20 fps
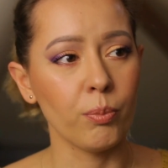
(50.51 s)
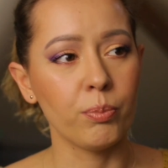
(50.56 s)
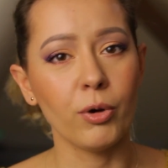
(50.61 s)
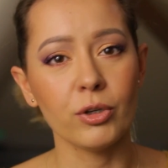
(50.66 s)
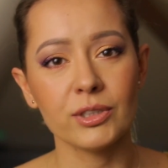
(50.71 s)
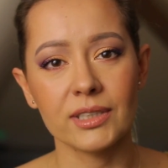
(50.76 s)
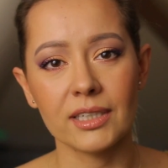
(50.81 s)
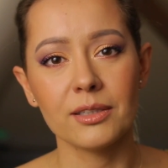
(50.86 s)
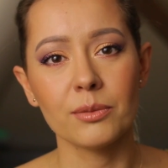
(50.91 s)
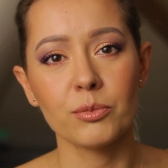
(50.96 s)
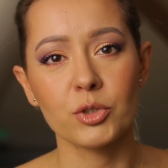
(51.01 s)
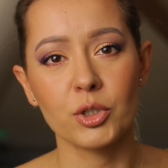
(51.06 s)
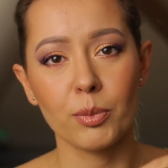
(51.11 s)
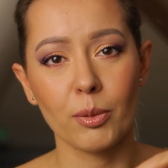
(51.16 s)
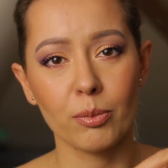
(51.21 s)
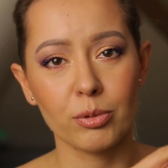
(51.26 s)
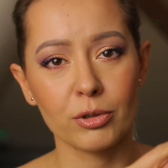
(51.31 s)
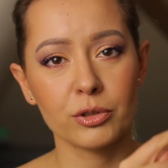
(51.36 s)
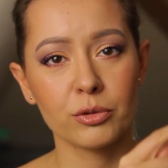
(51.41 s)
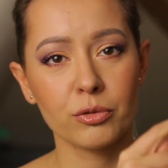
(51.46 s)
poza tym, że
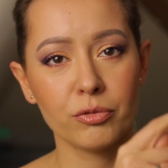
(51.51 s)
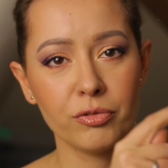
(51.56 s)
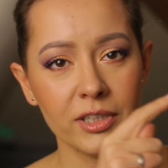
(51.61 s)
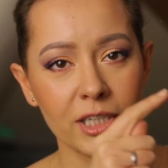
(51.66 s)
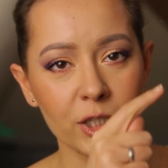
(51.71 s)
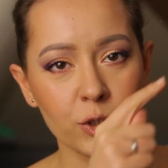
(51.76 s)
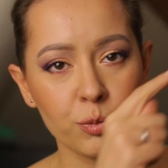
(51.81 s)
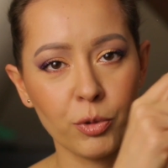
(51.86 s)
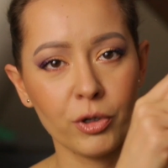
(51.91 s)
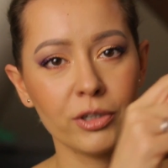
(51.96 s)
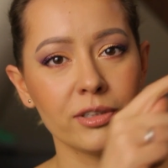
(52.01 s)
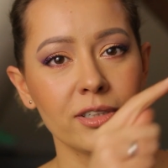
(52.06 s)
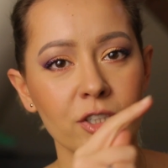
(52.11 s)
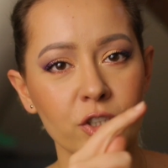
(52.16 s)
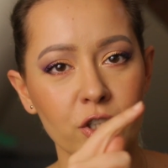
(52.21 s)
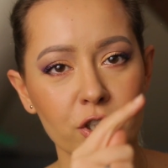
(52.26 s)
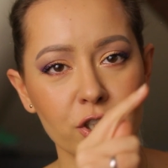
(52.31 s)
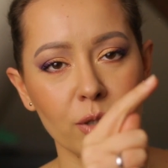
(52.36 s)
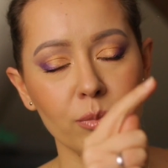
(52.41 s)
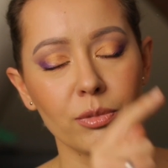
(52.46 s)
po prostu widać
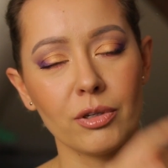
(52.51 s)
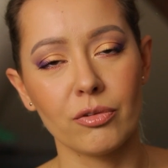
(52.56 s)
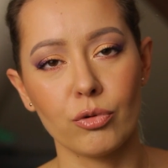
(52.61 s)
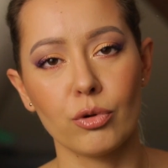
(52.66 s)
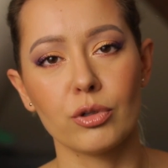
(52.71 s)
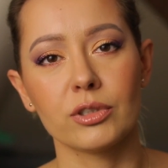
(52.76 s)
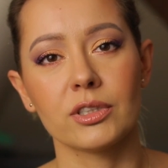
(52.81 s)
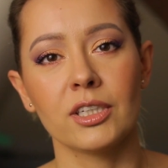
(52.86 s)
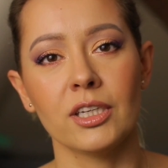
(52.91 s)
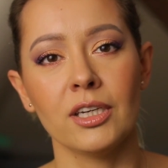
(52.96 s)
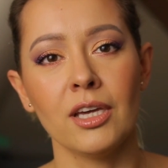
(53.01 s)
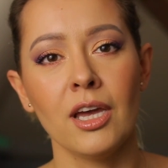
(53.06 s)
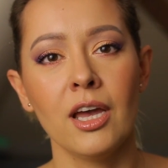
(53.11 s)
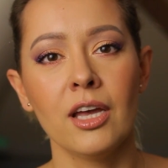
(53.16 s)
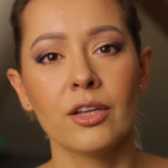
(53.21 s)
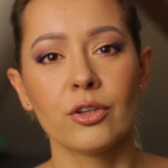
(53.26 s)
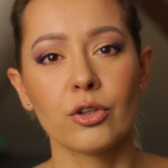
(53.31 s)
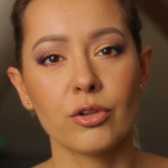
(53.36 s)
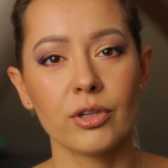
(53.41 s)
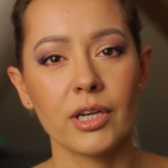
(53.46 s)
pojedyncze ciemne włoski,
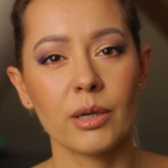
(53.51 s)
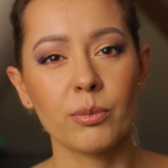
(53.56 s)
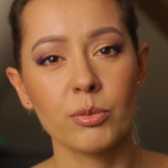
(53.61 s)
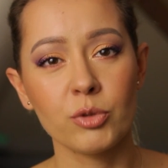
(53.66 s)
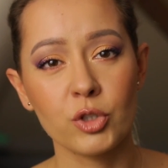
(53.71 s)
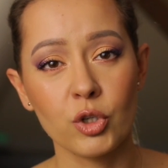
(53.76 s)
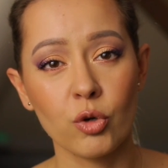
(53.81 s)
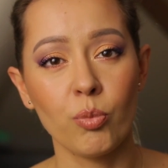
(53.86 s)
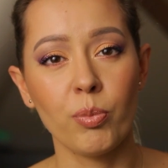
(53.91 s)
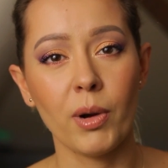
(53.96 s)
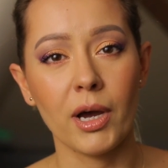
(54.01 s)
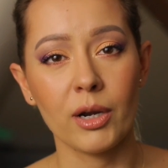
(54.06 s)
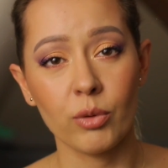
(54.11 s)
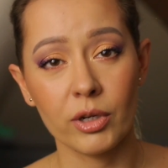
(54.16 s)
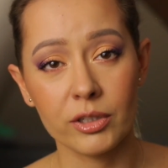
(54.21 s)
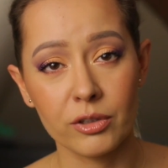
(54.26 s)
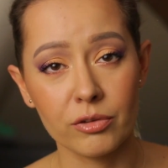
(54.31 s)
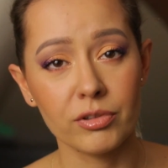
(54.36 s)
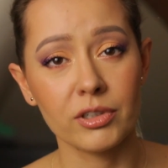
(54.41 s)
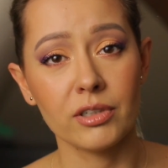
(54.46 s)
no to jakbym się
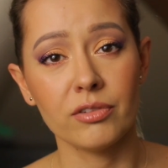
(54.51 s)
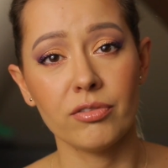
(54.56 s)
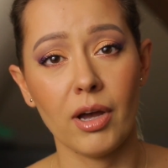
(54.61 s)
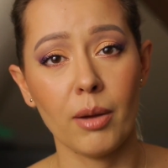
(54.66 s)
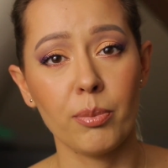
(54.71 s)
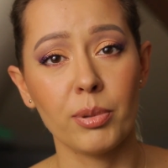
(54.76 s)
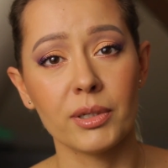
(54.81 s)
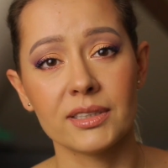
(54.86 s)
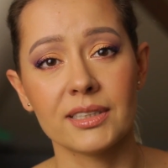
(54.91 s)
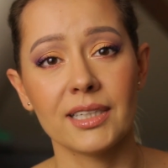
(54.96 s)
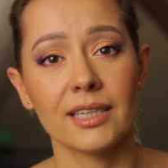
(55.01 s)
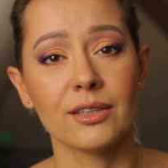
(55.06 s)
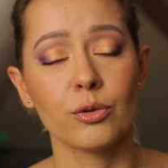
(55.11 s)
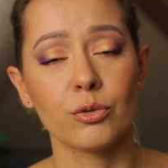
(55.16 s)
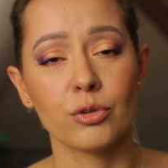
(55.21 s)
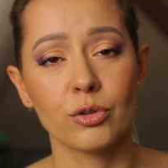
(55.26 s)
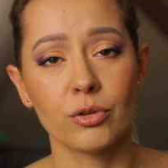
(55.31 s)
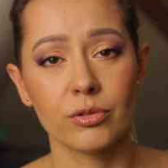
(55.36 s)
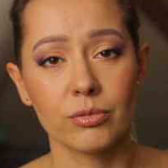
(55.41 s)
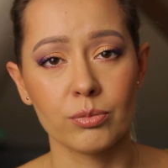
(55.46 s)
uparła i to wyrywała
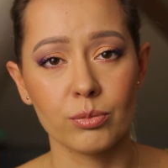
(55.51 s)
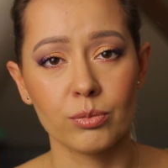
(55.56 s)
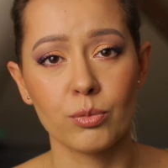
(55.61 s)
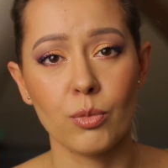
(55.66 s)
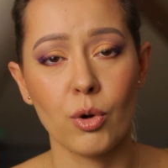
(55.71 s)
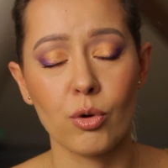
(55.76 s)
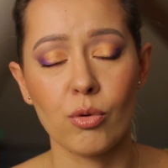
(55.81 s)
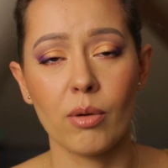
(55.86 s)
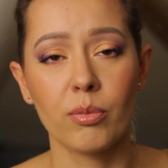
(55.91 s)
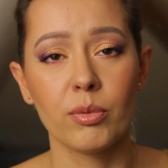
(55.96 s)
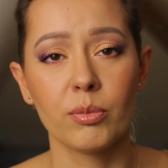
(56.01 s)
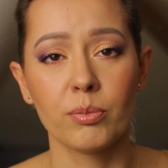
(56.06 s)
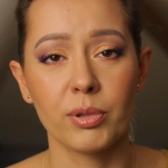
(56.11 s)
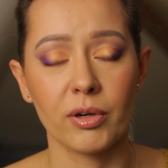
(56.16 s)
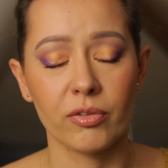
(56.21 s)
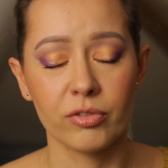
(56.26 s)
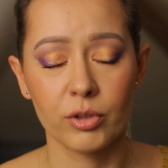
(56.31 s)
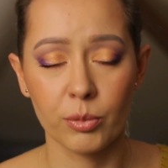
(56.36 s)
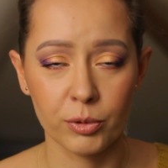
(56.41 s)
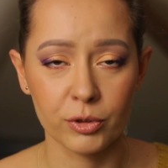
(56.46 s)
pensetą, to mogłabym
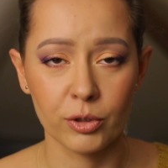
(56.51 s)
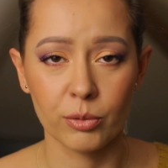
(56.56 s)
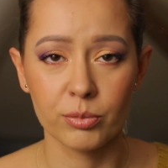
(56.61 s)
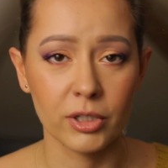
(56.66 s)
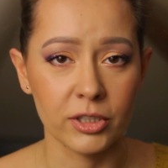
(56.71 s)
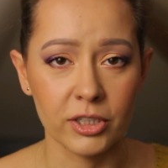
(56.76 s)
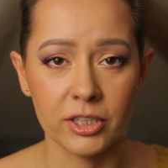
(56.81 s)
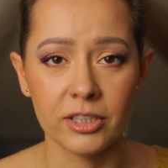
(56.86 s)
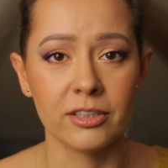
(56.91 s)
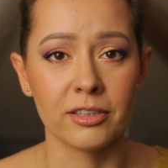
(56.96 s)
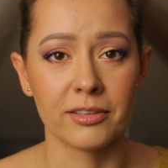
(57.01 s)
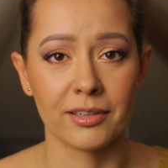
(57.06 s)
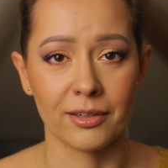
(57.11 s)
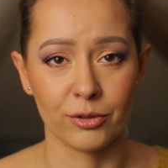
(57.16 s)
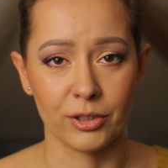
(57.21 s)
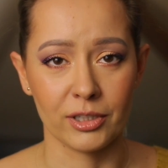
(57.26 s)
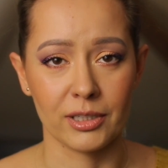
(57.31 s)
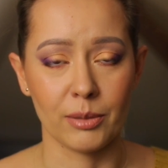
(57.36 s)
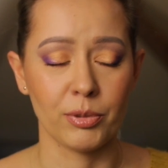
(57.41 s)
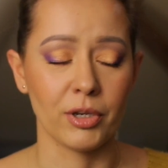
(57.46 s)
prawdopodobnie nigdy
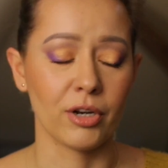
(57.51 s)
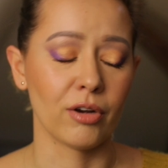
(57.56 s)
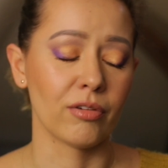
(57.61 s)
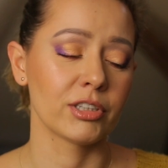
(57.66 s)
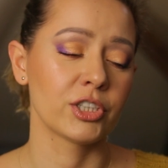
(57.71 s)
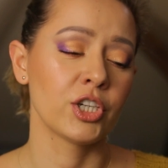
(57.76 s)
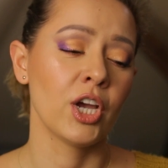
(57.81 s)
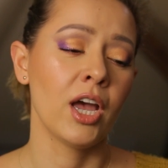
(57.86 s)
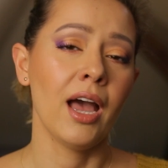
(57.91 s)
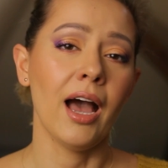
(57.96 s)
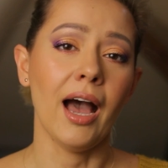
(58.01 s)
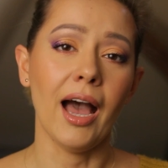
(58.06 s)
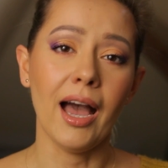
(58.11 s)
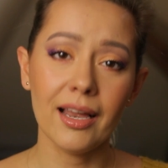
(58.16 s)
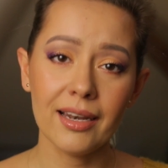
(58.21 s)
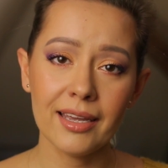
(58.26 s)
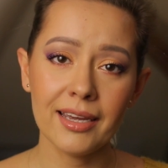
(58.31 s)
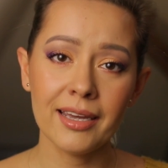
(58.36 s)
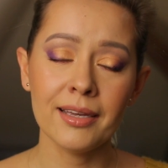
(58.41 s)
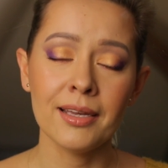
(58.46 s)
tego nie depilować.
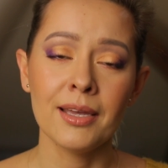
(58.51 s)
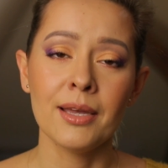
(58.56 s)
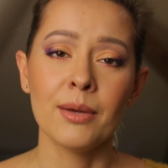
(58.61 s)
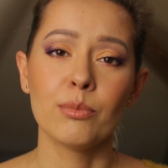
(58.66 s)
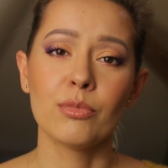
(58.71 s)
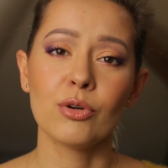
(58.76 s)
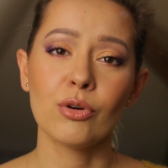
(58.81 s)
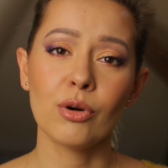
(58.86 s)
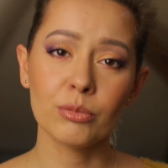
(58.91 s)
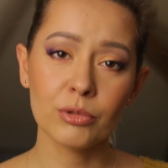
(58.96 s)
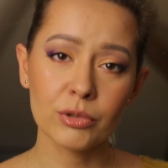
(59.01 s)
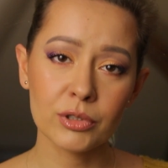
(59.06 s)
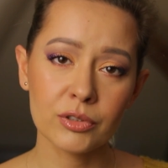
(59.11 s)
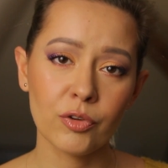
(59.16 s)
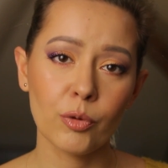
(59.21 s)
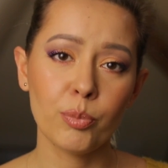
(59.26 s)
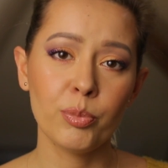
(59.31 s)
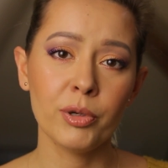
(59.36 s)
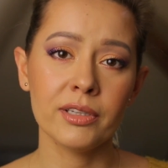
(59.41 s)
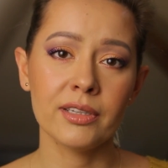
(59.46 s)
Ale było
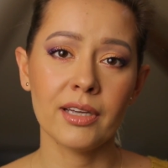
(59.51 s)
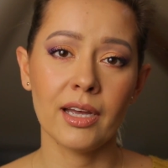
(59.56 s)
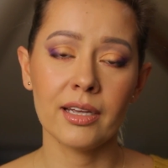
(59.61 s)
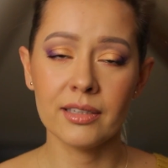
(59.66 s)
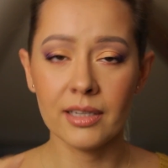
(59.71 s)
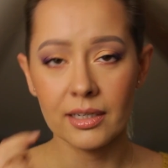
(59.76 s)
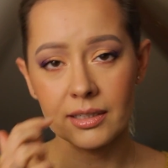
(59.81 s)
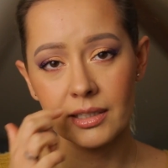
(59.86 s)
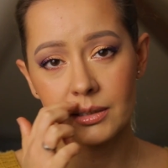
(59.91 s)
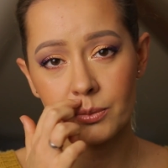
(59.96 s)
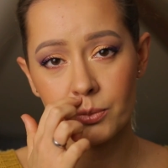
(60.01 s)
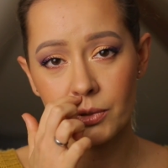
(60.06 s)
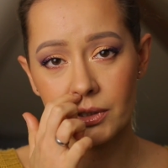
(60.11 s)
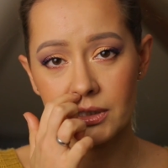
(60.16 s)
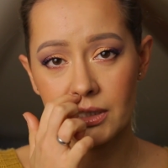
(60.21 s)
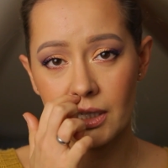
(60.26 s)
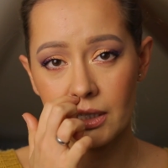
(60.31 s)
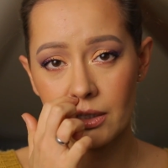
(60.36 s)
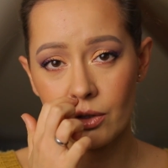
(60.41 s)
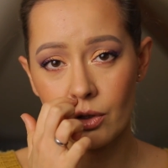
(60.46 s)
mnóstwo pytań, jakie jest
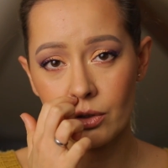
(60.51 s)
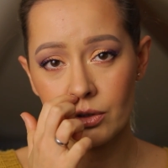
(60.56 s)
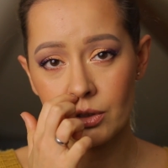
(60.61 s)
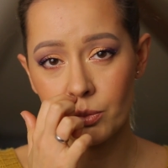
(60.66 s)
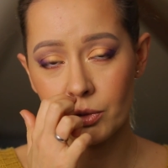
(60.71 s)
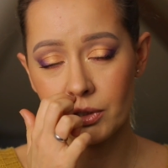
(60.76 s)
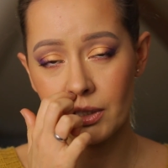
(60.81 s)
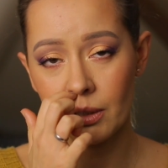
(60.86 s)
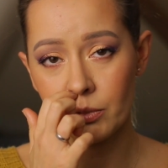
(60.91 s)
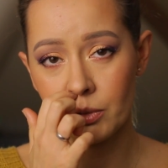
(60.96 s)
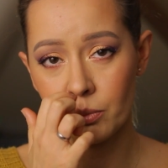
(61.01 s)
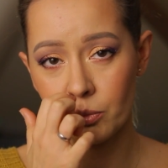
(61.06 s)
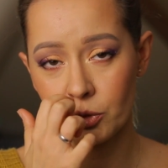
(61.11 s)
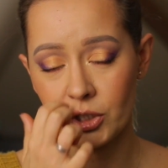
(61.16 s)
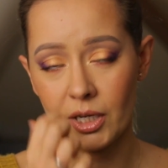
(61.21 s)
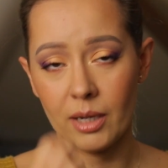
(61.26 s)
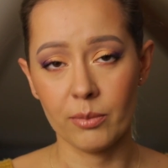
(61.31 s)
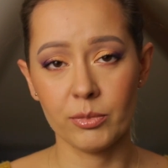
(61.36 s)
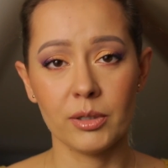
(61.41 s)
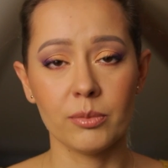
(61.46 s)
moje zdanie o tym, o tamtym, o
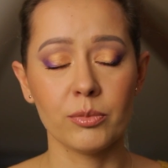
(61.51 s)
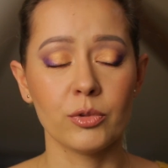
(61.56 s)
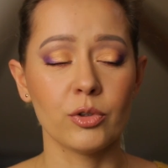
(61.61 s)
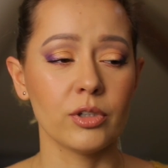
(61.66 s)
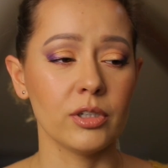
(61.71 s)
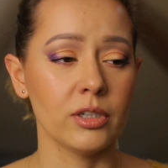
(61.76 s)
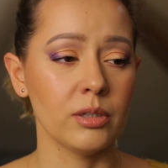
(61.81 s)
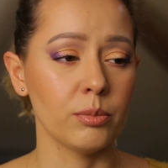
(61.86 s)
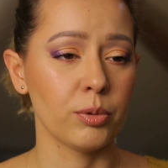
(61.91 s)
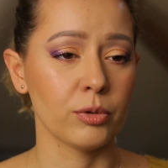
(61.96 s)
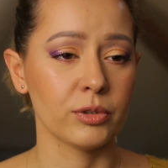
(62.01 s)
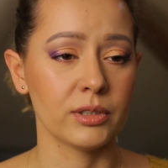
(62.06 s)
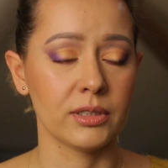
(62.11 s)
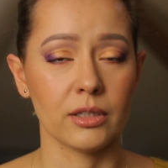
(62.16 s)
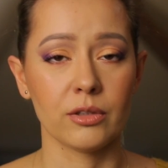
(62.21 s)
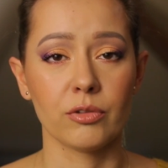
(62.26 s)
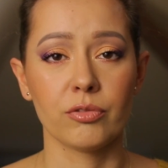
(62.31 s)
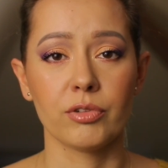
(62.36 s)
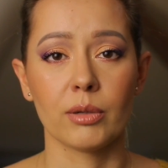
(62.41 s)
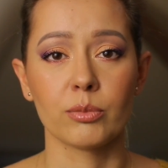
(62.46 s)
siamtym, no i
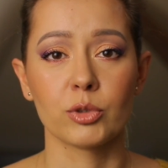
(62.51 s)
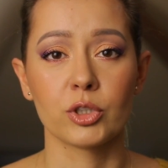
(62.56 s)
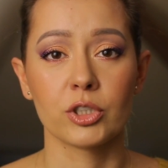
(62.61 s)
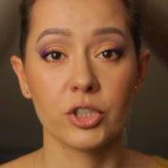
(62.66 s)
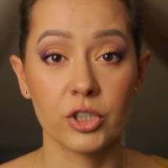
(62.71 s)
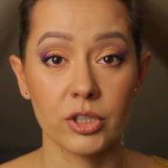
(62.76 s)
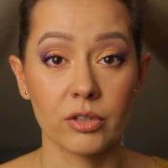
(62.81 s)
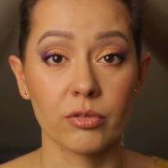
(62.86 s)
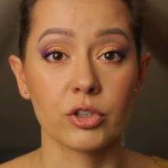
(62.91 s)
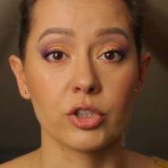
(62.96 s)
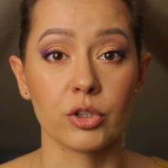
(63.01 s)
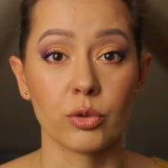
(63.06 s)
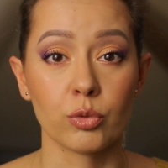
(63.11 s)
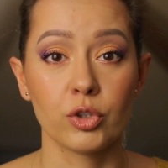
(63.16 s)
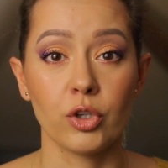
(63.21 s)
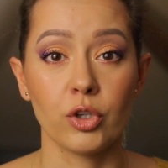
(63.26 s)
postanowiłam, że dzisiaj właśnie